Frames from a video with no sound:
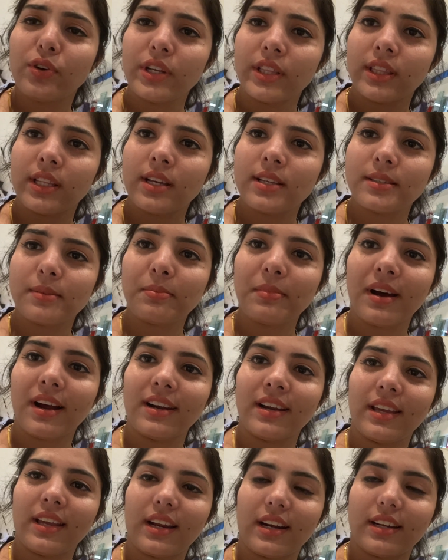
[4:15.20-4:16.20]
इतना
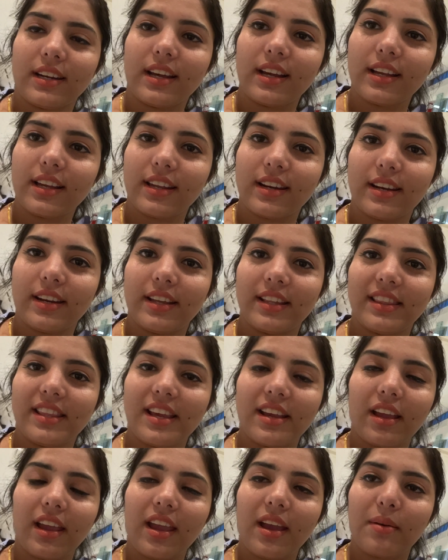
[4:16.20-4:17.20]
सामान इकट्ठा कर रहे
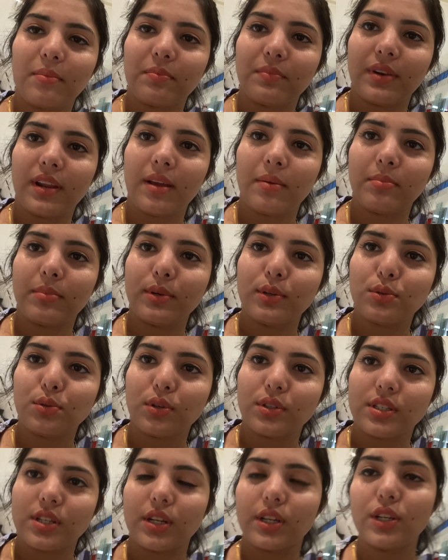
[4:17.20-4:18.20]
थे कि हमने भी
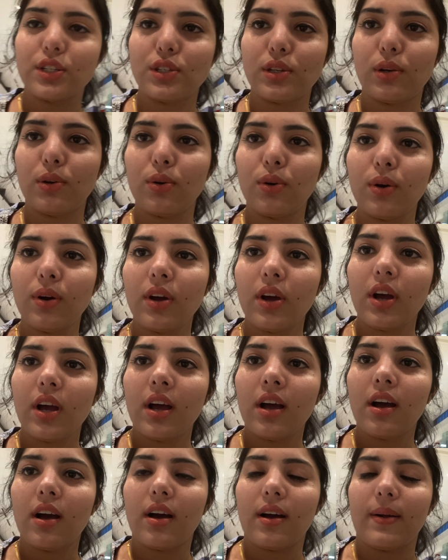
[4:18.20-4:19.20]
सोचा कि चलो
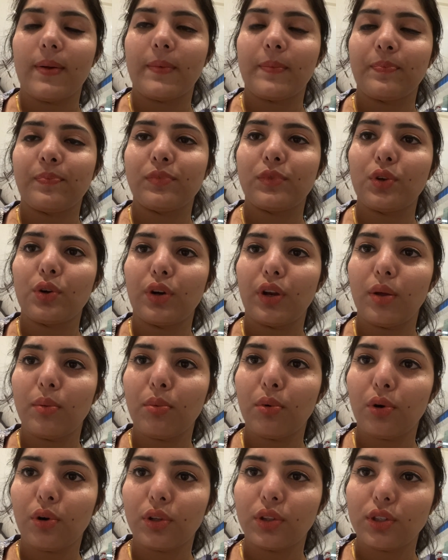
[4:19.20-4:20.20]
थोड़ी
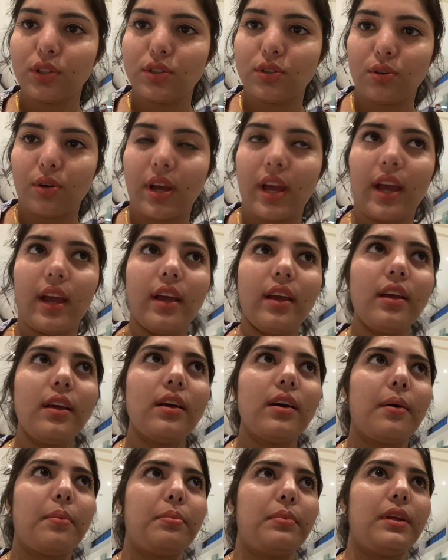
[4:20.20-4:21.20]
बहुत जो है
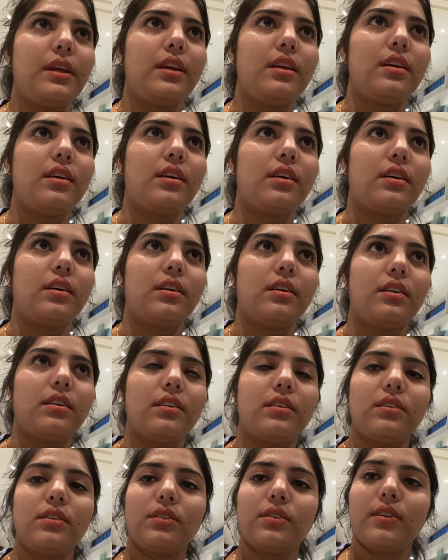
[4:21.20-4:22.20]
अपनी
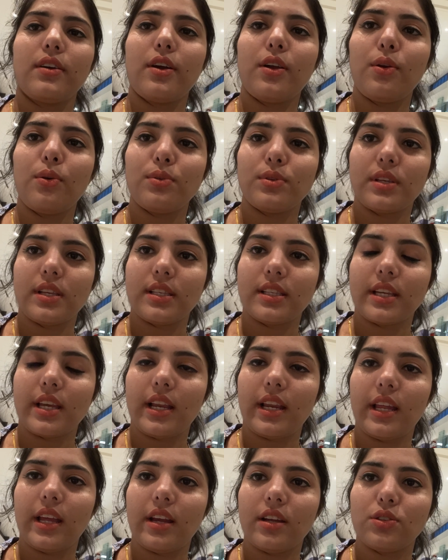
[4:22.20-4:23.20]
यूजेस
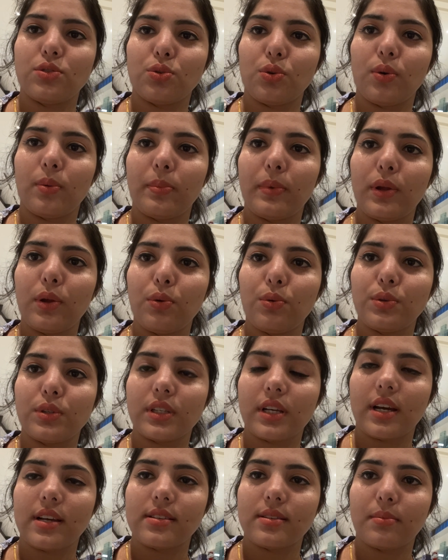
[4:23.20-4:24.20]
के लिए जो भी
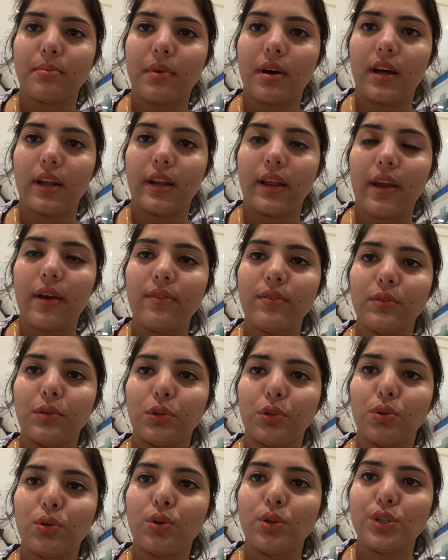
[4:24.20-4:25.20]
यूज़ का सामान है वो
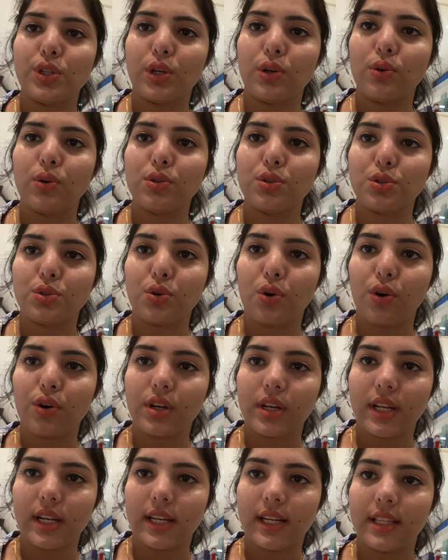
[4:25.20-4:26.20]
तो चलो
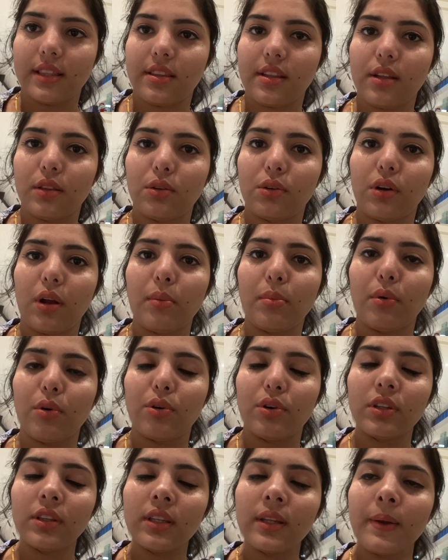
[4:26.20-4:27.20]
स्टॉक कर लेते हैं थोड़ा
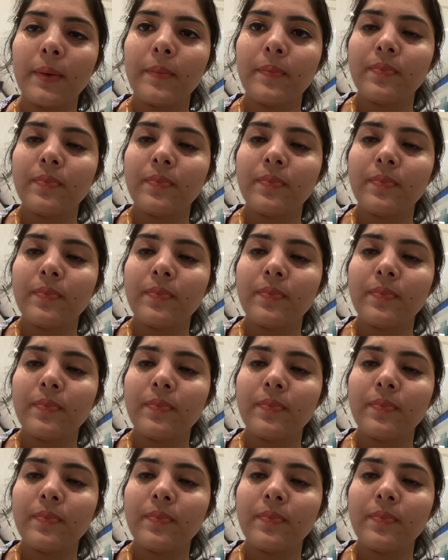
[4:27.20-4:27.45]
बहुत